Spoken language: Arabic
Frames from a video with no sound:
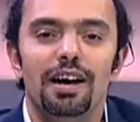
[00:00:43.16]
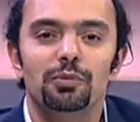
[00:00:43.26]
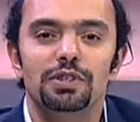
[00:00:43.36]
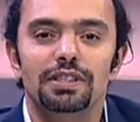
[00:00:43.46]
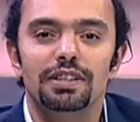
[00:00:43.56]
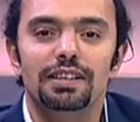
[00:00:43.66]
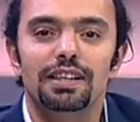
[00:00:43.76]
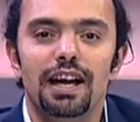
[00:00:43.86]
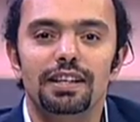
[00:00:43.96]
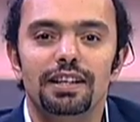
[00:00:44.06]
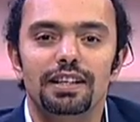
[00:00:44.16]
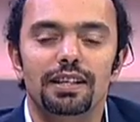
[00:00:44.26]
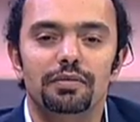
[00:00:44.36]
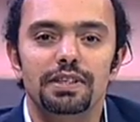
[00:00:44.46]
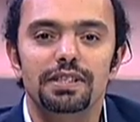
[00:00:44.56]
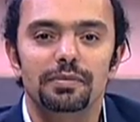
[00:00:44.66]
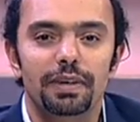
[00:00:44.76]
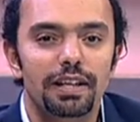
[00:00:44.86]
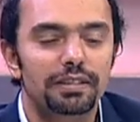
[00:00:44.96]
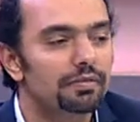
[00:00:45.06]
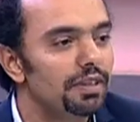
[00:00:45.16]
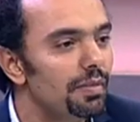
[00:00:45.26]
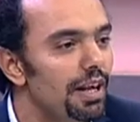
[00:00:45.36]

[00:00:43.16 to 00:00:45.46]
ومدير التحرير التنفيذي لمجلة الفيلم